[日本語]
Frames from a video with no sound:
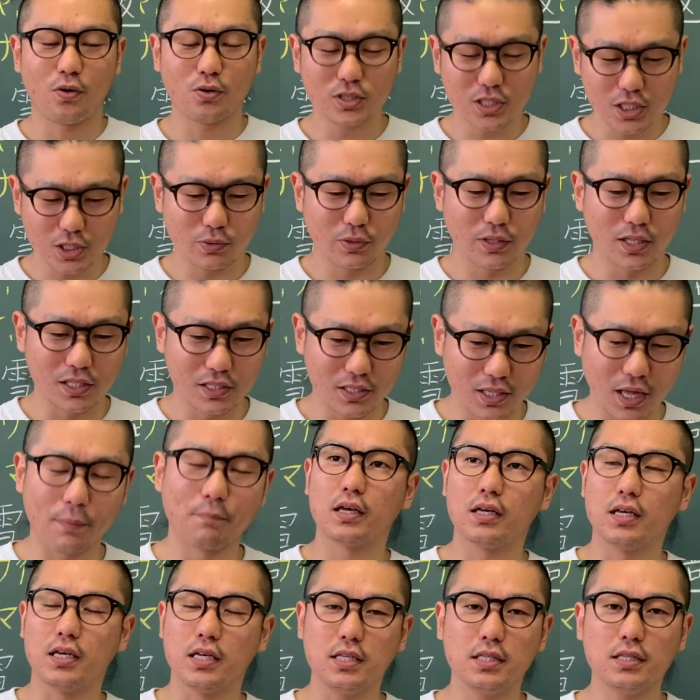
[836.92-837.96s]
日はです
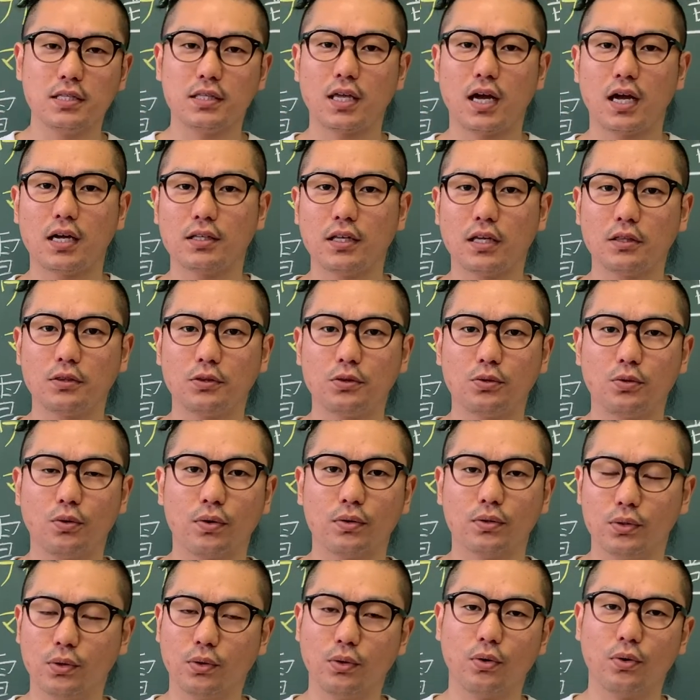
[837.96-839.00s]
ね
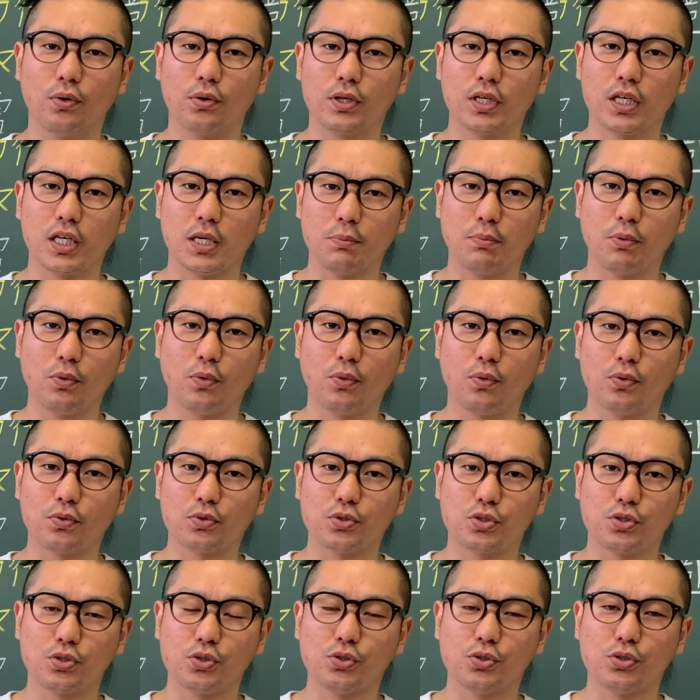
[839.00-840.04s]
インターネットの誹謗
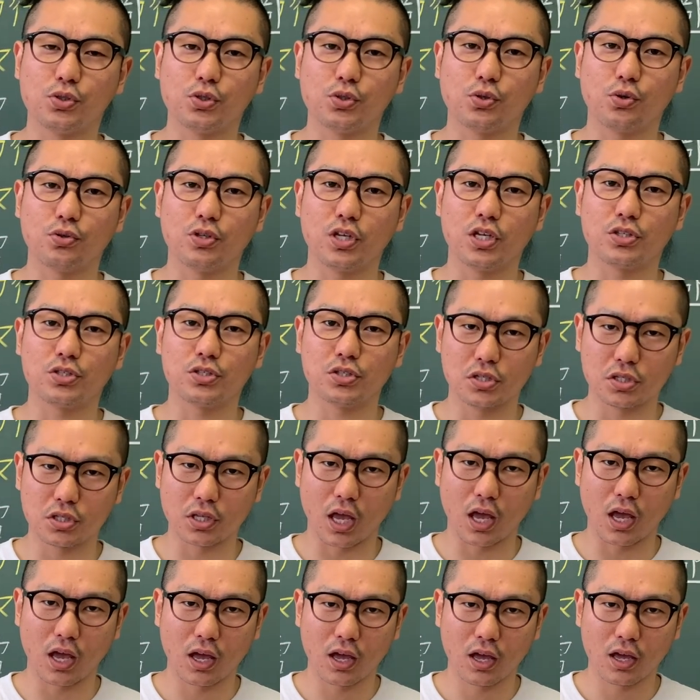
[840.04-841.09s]
中傷につい
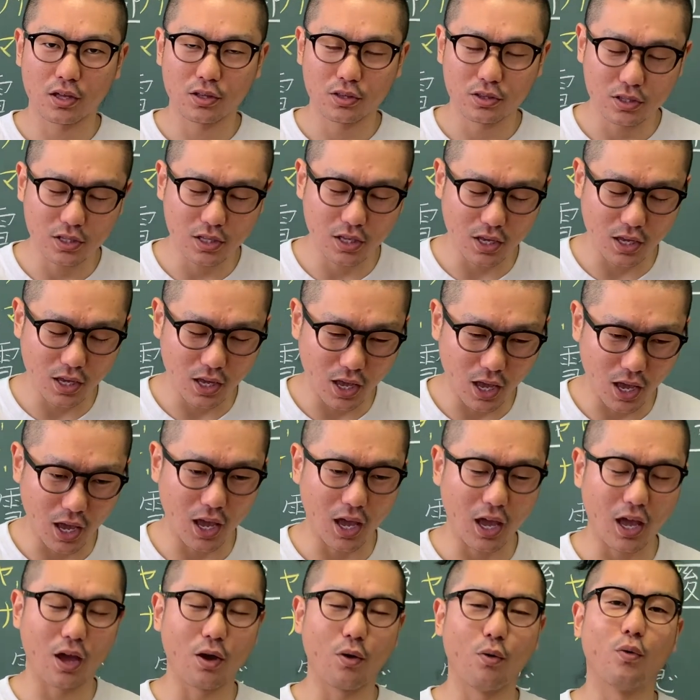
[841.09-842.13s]
てに、
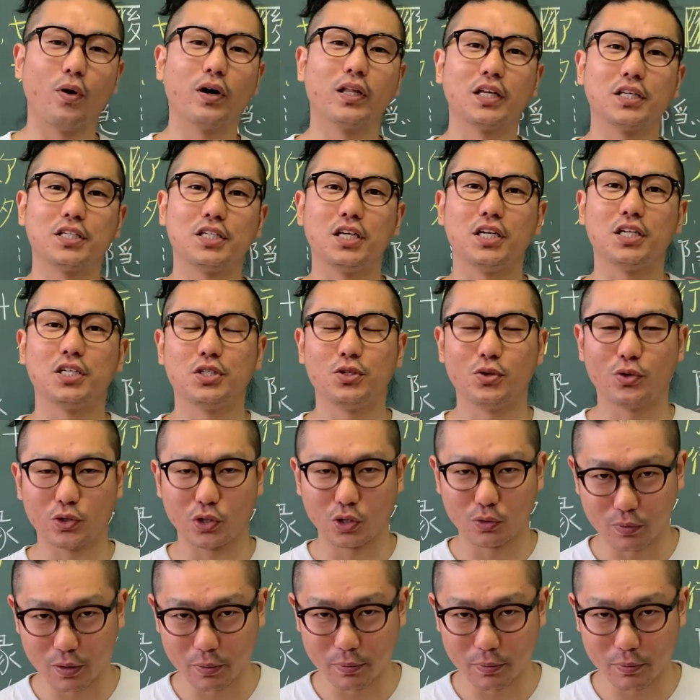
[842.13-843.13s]
えお話ししようと思いま